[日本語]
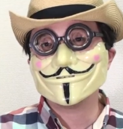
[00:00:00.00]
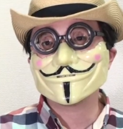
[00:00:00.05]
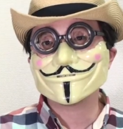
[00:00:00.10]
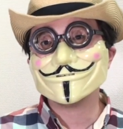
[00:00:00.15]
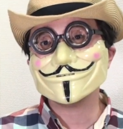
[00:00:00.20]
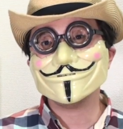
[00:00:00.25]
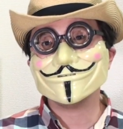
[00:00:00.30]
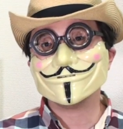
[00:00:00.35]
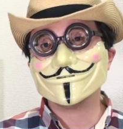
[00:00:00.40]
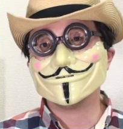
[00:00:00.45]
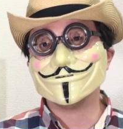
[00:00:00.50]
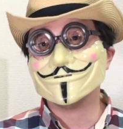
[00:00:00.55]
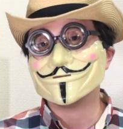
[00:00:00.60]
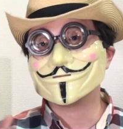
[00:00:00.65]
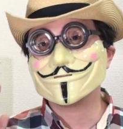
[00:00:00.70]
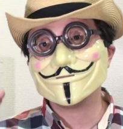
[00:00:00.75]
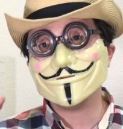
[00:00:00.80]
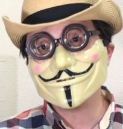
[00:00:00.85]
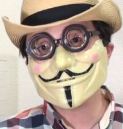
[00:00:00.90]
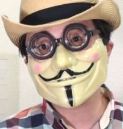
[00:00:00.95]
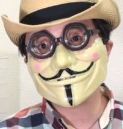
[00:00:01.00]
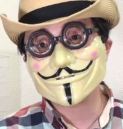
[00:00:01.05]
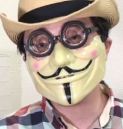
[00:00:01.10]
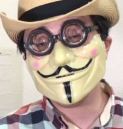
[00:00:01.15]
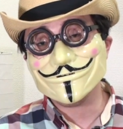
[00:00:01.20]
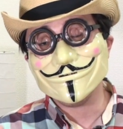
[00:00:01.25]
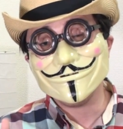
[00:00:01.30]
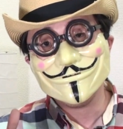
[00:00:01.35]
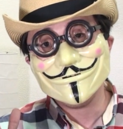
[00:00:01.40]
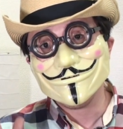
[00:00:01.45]
さらには
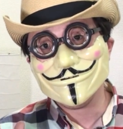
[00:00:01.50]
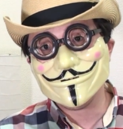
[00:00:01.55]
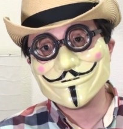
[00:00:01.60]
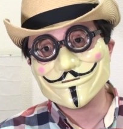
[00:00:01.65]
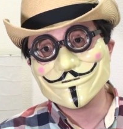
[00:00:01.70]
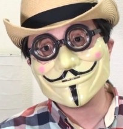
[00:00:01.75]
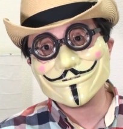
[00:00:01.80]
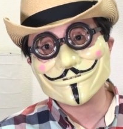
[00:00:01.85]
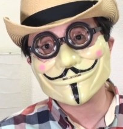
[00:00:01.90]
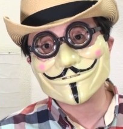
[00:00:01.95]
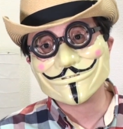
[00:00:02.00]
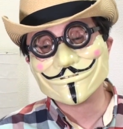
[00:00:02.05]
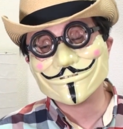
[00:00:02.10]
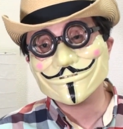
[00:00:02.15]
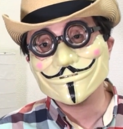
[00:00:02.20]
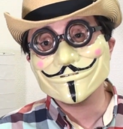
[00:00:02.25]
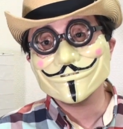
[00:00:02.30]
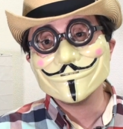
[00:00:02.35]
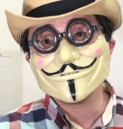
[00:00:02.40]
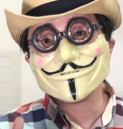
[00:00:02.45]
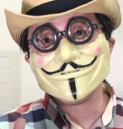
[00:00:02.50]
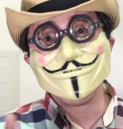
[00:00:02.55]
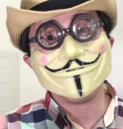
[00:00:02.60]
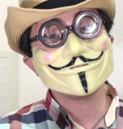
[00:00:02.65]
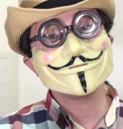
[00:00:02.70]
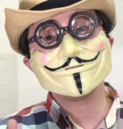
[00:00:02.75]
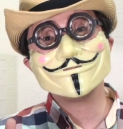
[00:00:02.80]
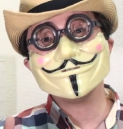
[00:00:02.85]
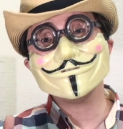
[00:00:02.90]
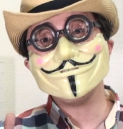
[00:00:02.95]
ポスト、歯ブラシ、
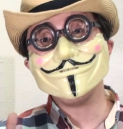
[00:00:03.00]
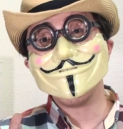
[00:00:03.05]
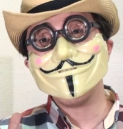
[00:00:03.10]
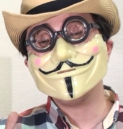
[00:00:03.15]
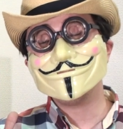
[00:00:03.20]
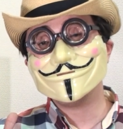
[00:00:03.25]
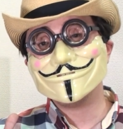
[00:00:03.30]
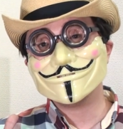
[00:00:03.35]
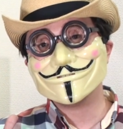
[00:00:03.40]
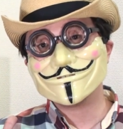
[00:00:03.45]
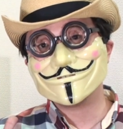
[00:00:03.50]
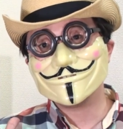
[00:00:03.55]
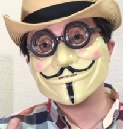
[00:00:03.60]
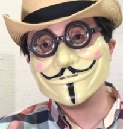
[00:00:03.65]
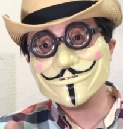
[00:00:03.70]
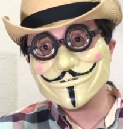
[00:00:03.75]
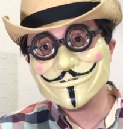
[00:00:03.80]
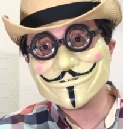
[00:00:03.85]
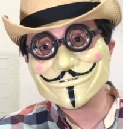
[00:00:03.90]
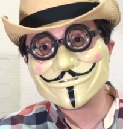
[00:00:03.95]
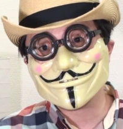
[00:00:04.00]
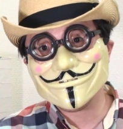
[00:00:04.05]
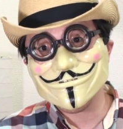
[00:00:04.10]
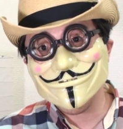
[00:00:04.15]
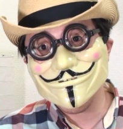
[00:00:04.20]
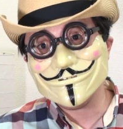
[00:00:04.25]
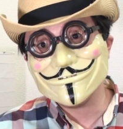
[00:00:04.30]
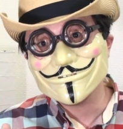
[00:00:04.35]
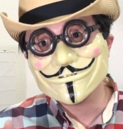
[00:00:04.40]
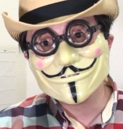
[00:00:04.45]
カップラーメンの容器
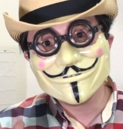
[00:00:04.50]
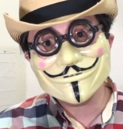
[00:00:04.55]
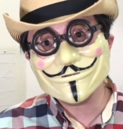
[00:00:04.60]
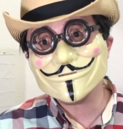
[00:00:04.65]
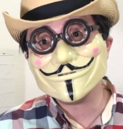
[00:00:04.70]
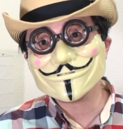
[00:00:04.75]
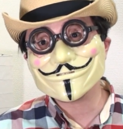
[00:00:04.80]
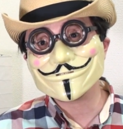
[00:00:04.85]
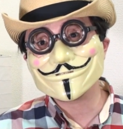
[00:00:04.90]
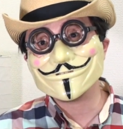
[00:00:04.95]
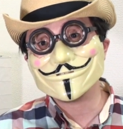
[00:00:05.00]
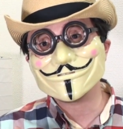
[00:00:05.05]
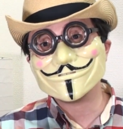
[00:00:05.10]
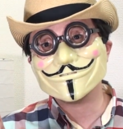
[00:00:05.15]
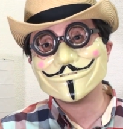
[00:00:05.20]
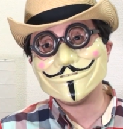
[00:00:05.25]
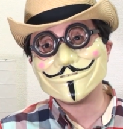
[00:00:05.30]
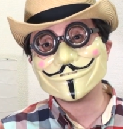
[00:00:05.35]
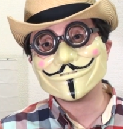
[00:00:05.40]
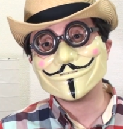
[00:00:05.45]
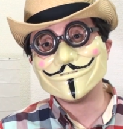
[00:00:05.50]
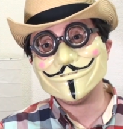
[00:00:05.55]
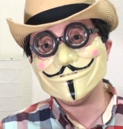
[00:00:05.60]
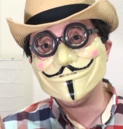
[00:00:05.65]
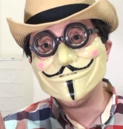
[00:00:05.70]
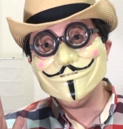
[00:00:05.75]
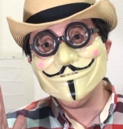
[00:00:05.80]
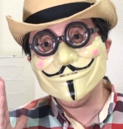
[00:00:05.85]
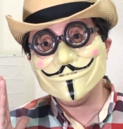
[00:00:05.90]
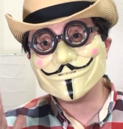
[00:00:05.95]
がロボットになっ
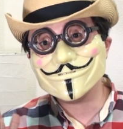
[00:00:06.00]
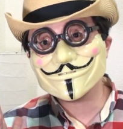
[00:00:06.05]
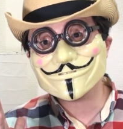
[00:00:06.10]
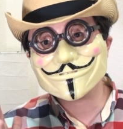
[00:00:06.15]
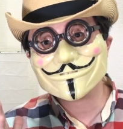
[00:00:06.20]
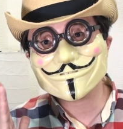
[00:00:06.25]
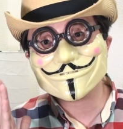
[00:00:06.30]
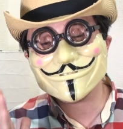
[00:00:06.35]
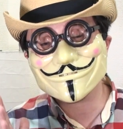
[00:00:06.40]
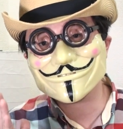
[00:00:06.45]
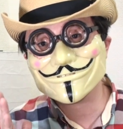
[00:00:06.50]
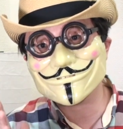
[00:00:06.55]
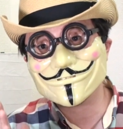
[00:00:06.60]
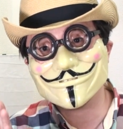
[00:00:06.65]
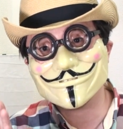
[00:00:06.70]
て話しかけ